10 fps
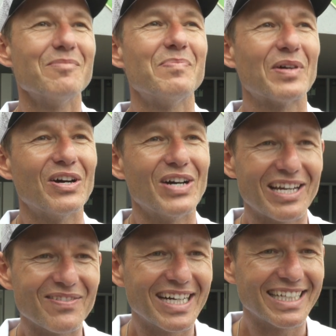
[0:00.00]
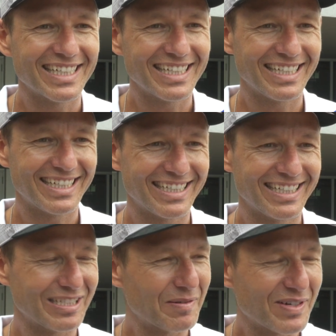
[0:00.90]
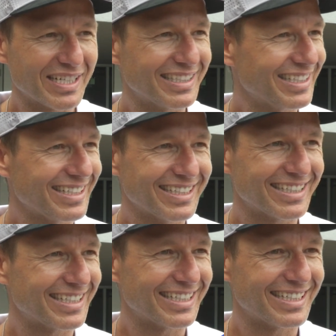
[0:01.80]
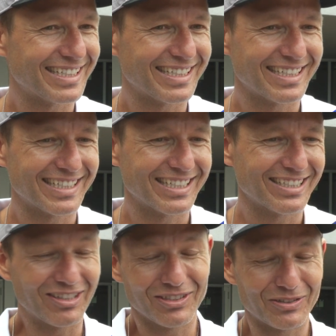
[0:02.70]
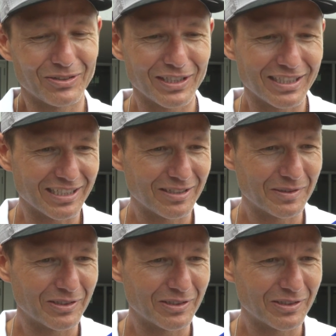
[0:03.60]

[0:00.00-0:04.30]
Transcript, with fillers: Però è arrivata, andiamo avanti e no, sono contentissimo.